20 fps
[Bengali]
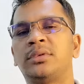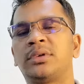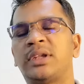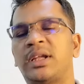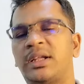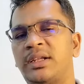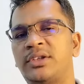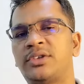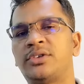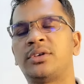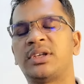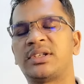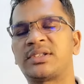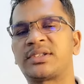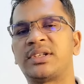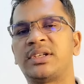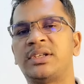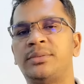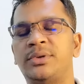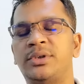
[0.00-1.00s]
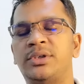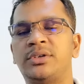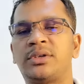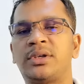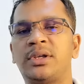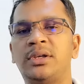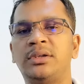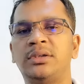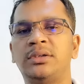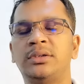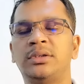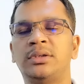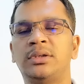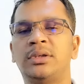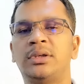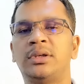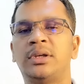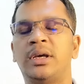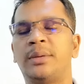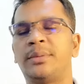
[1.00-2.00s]
তাদের জন্য আজকের এই ভিডিওটা
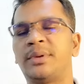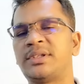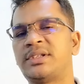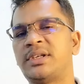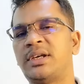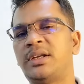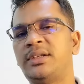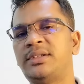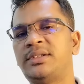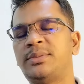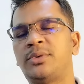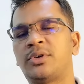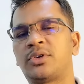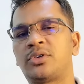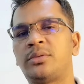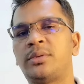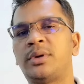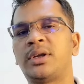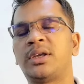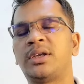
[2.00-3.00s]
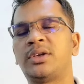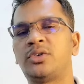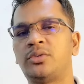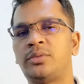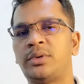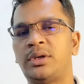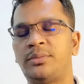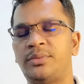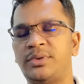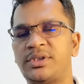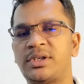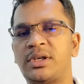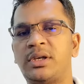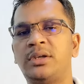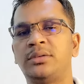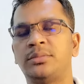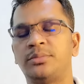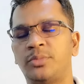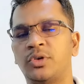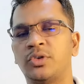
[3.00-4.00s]
আমরা জানি যে বর্তমানে দুবাইয়ের ভিসা
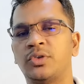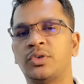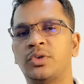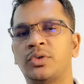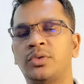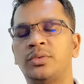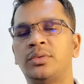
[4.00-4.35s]
বন্ধ